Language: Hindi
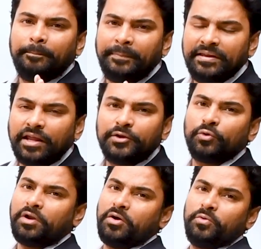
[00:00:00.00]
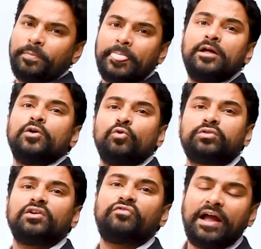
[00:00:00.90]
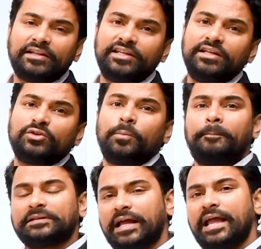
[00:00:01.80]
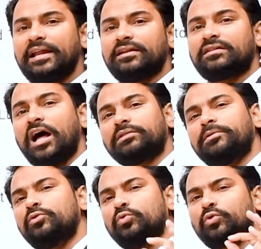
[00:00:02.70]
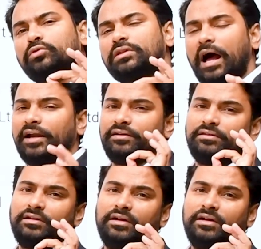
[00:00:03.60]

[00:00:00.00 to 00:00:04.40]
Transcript: पीना ही क्यों ना हो उसके फायदे तो पता है साथ में नुकसान